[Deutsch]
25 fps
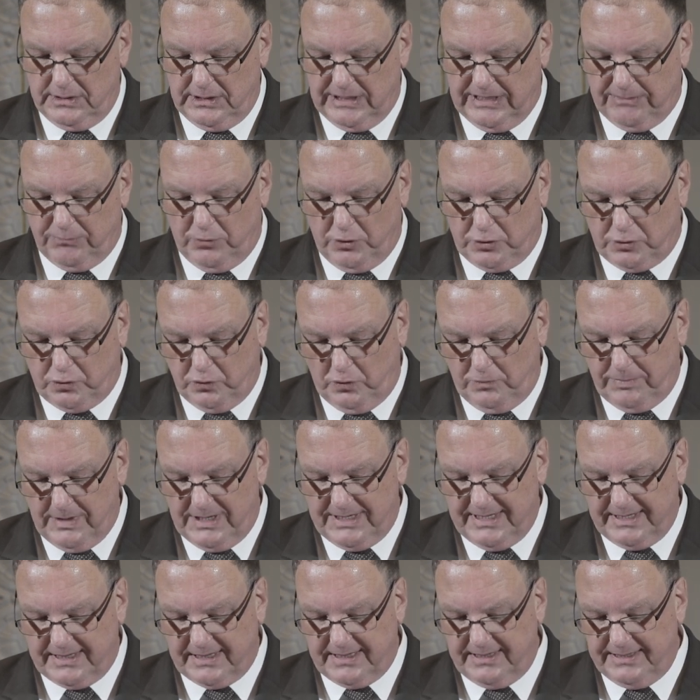Im Oktober
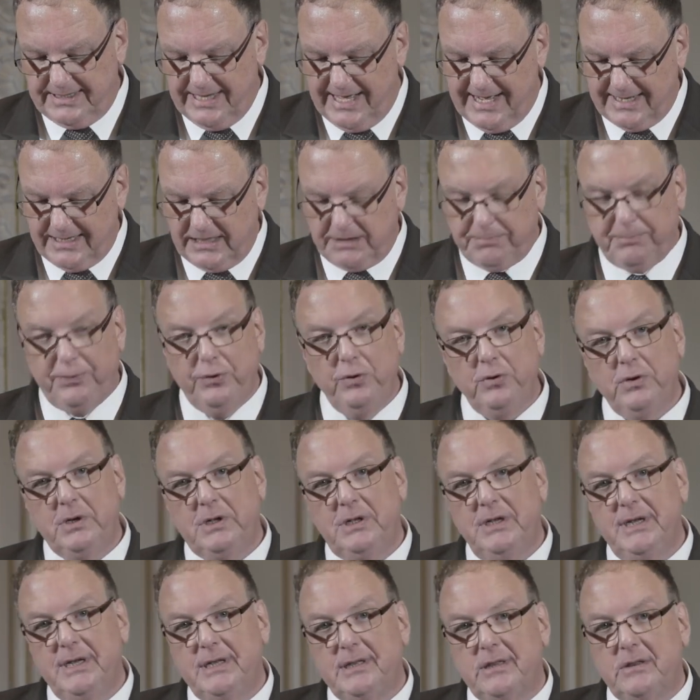letzten Jahres,
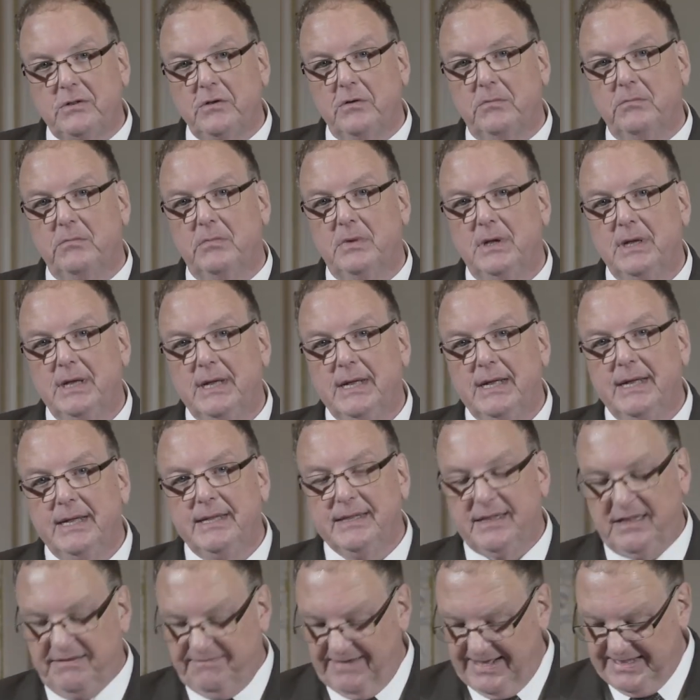pünktlich zum
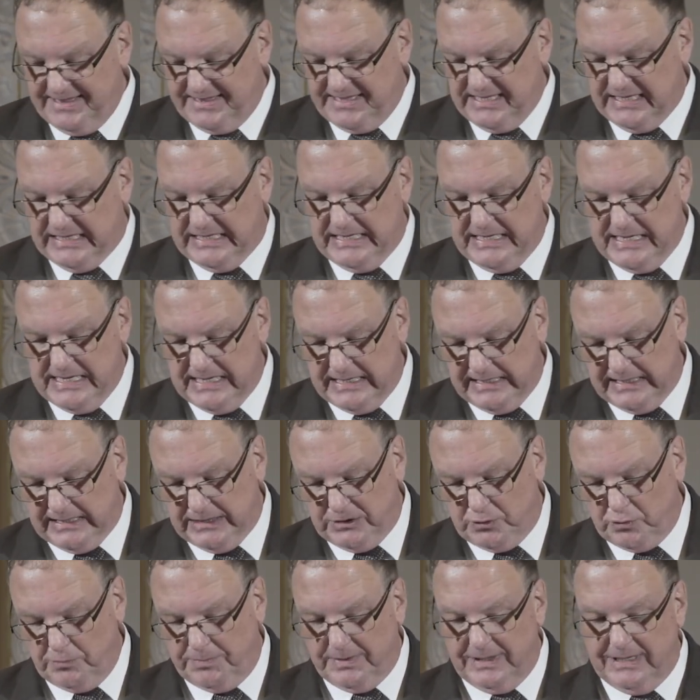20-jährigen
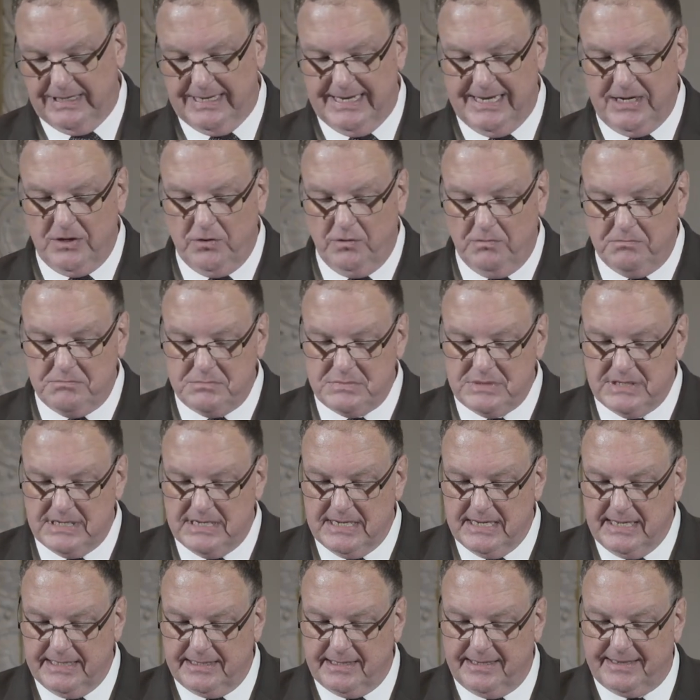Jubiläum
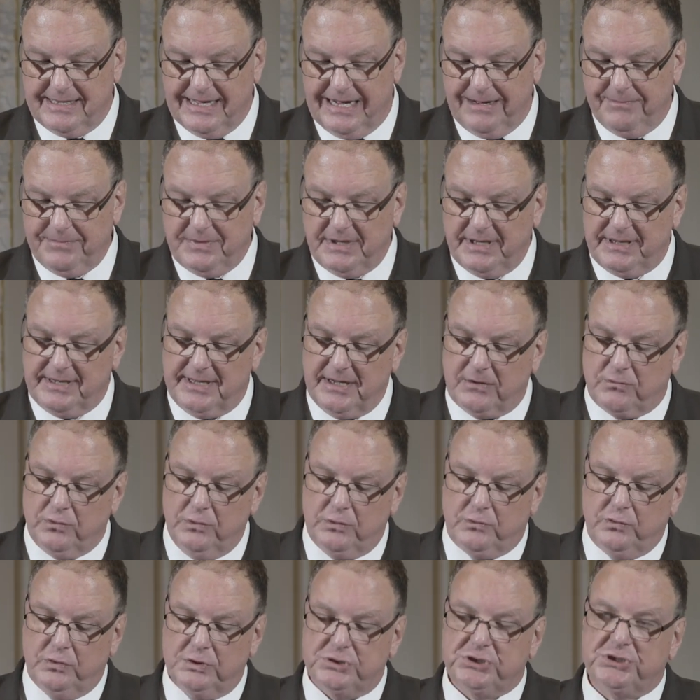des Amtes der
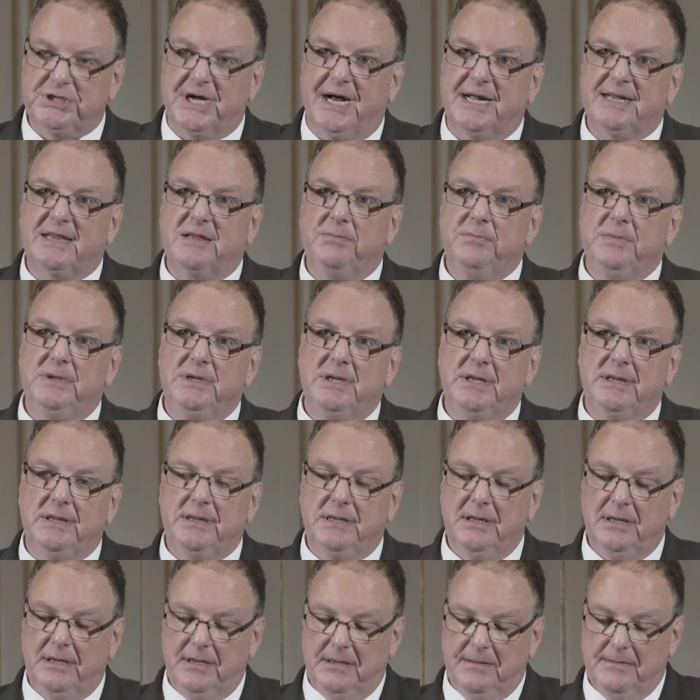
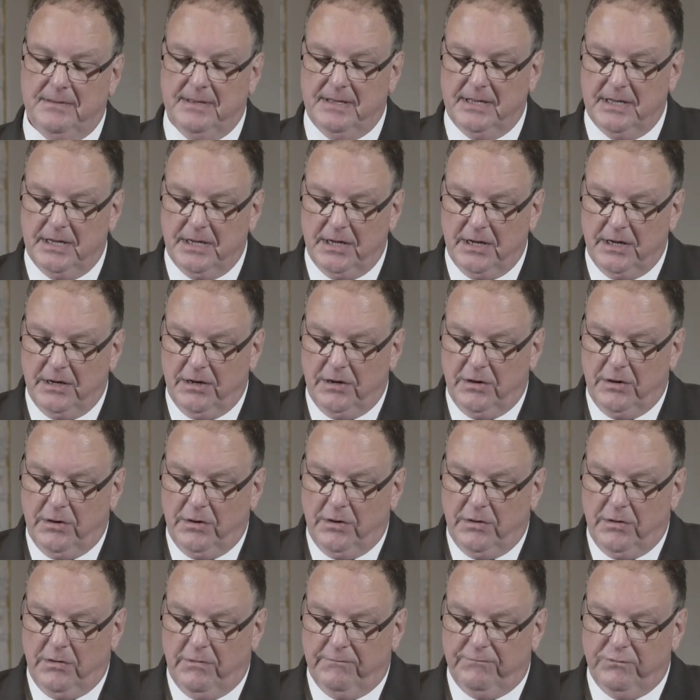Kulturstaatsminister,
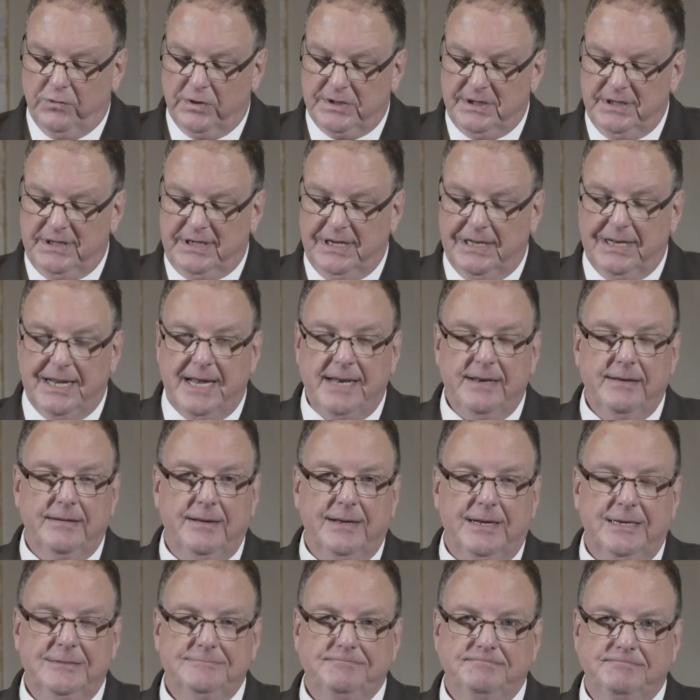wurden die
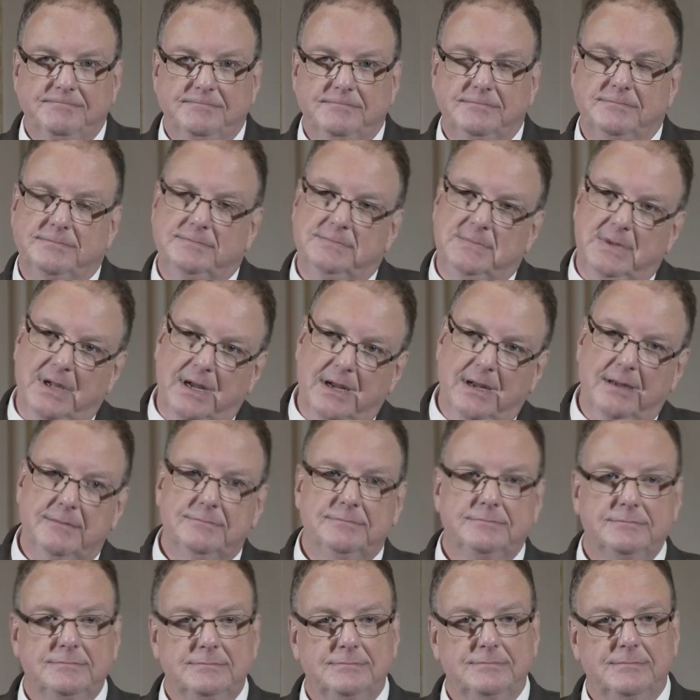Länder ja,
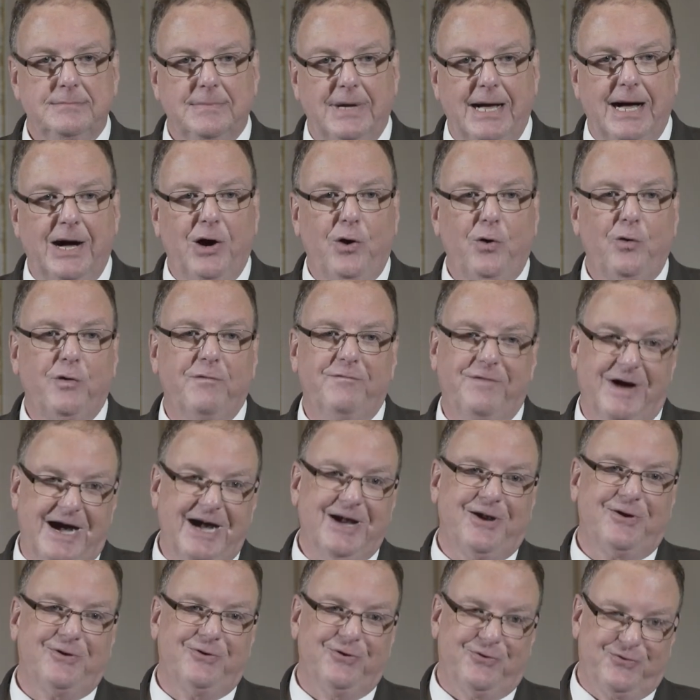auch
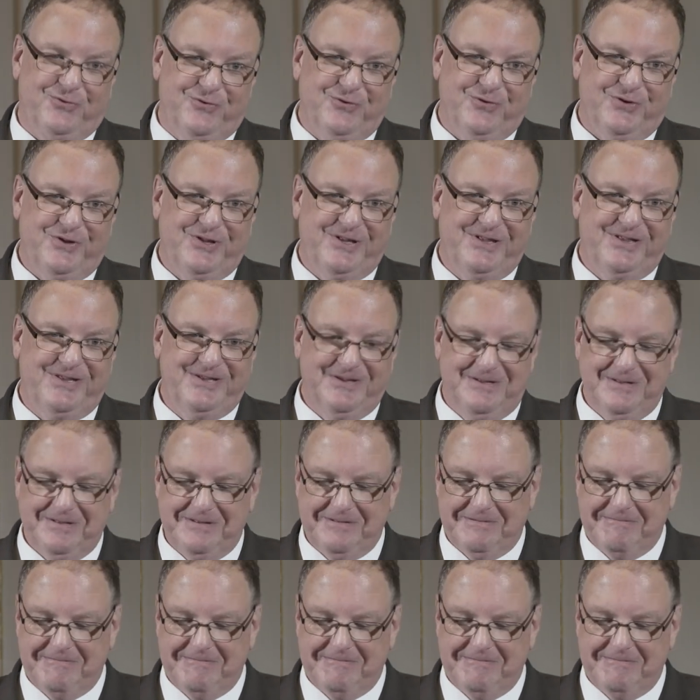wach geküsst.